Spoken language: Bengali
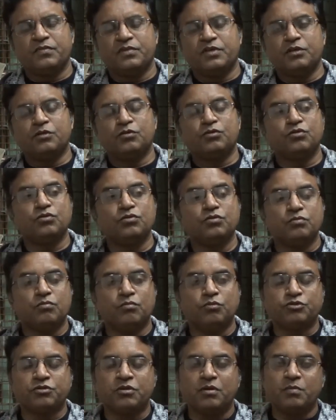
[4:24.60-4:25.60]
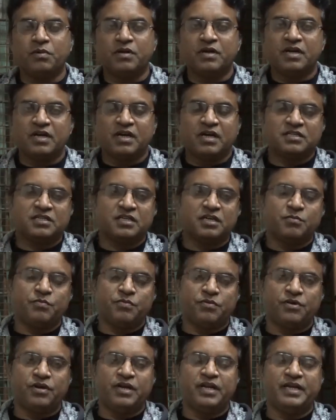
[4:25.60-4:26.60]
কিন্তু মুসলমানরা আসার
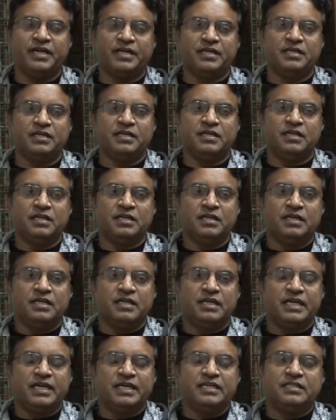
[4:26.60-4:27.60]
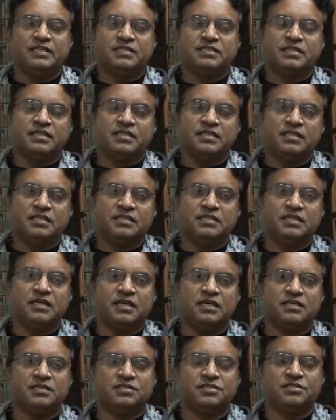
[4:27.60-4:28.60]
ফলে এই দেশের
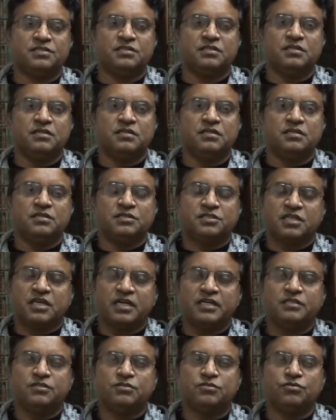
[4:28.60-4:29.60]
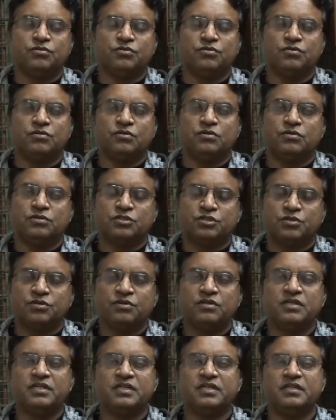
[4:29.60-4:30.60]
ইতিহাস সাহিত্য
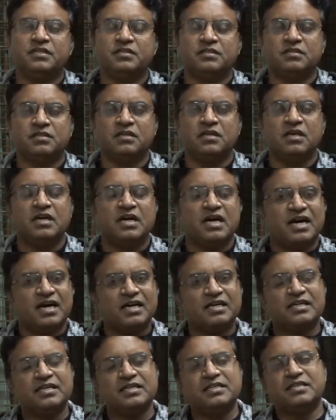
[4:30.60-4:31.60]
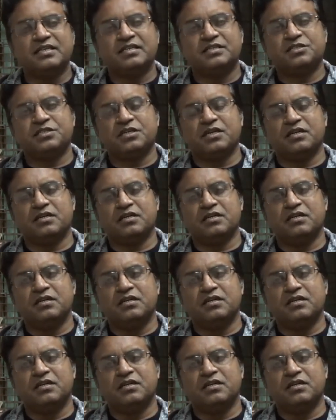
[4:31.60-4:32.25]
সঙ্গীত আর্কিটেকচার